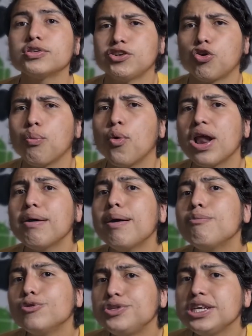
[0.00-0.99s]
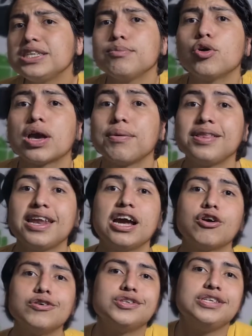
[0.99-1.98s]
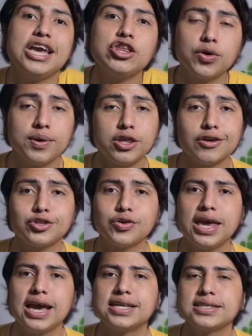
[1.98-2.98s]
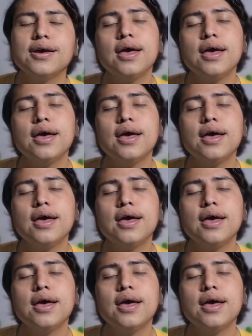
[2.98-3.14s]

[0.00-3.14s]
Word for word: se rumoraba muchísimo que vendría con 128 GB,